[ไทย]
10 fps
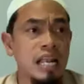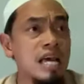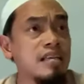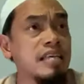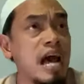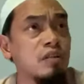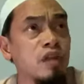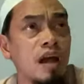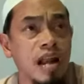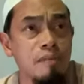และการ
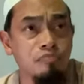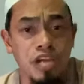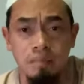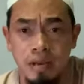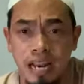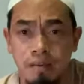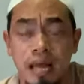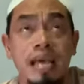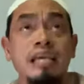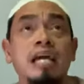ต้อนรับจากบรรดา
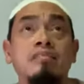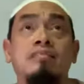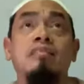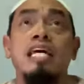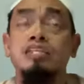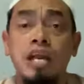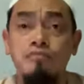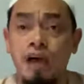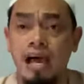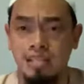มาลาอิกะฮ์ในชั้น
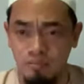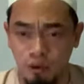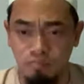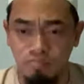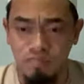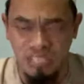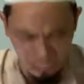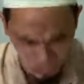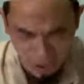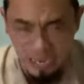ฟ้าทั้งหมดจะ
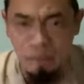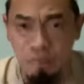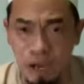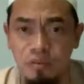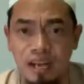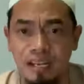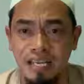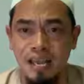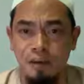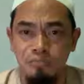ต้อนรับเขาอย่าง
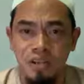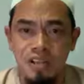ดีงาม